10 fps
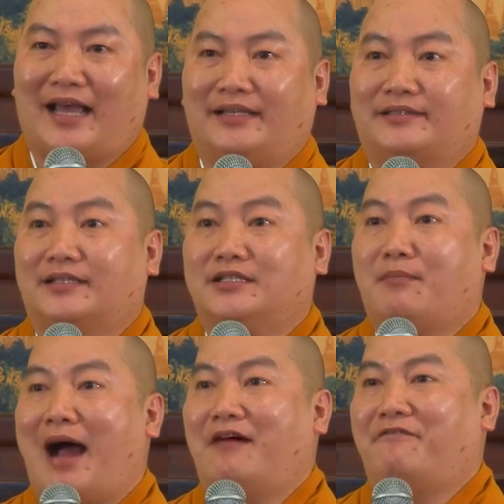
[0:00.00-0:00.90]
này từ
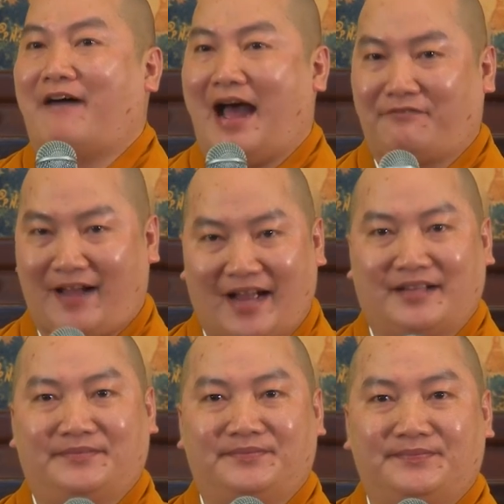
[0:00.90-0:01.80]
bản Phạn văn.
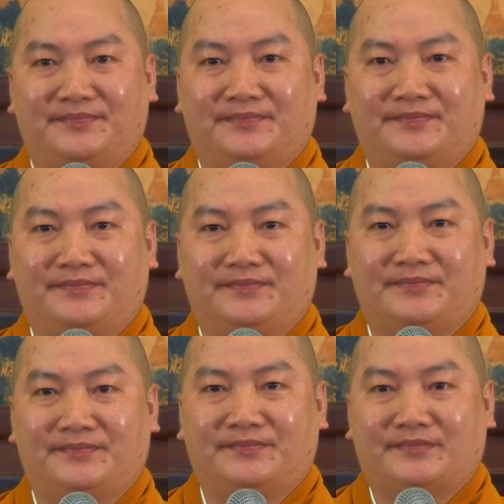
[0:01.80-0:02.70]

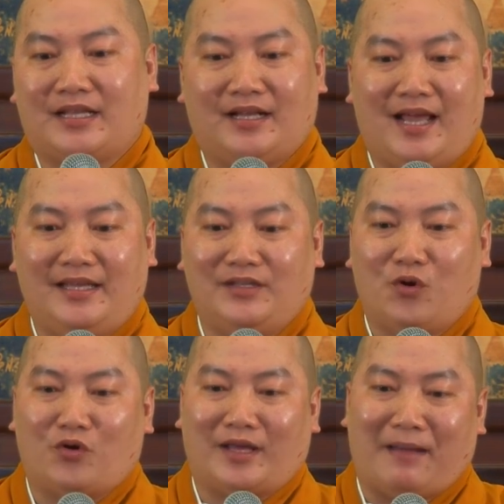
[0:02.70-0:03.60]
Thì ở đây
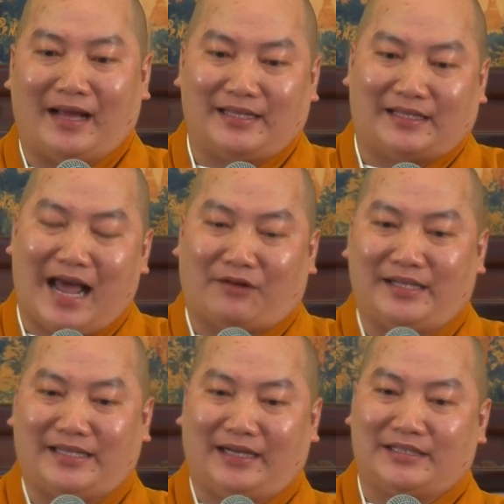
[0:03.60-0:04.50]
dù cái bản dịch nào
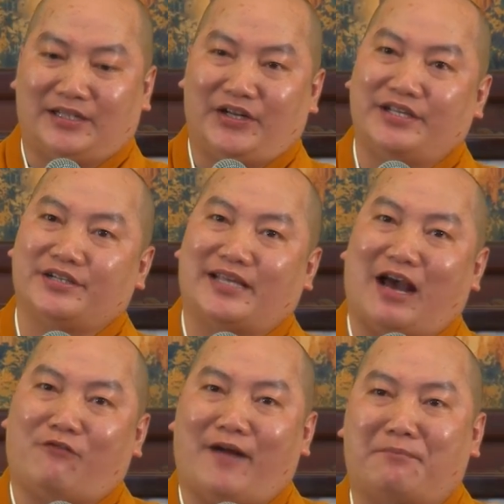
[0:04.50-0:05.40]
đi chăng nữa, nó dựa
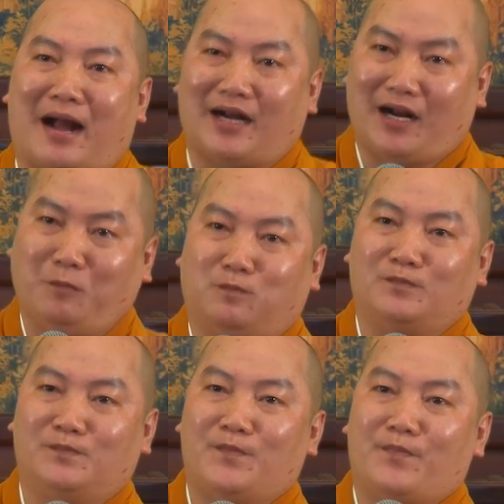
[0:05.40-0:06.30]
vào văn bản gốc.
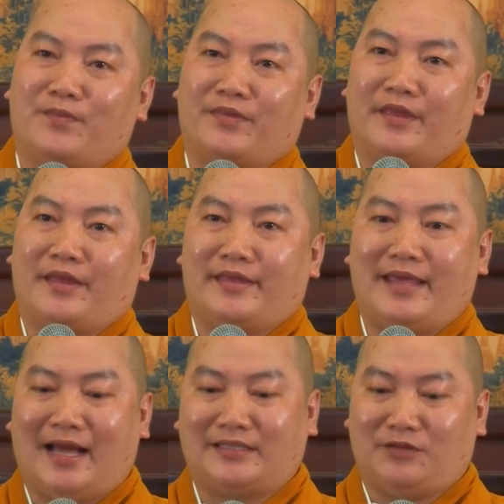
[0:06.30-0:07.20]

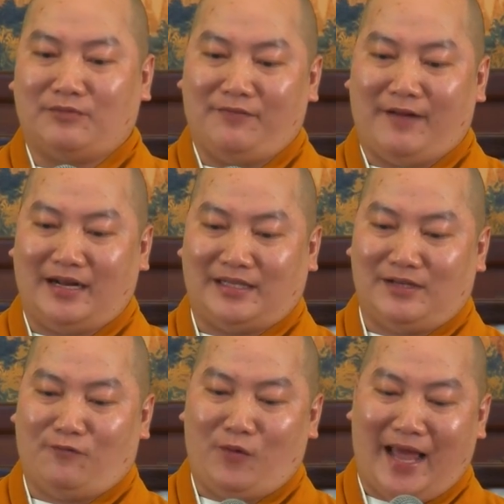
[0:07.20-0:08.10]
Và trong cái văn
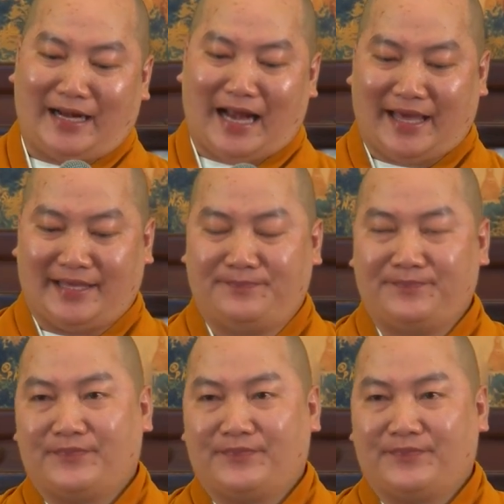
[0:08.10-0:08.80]
kinh Vu Lan này,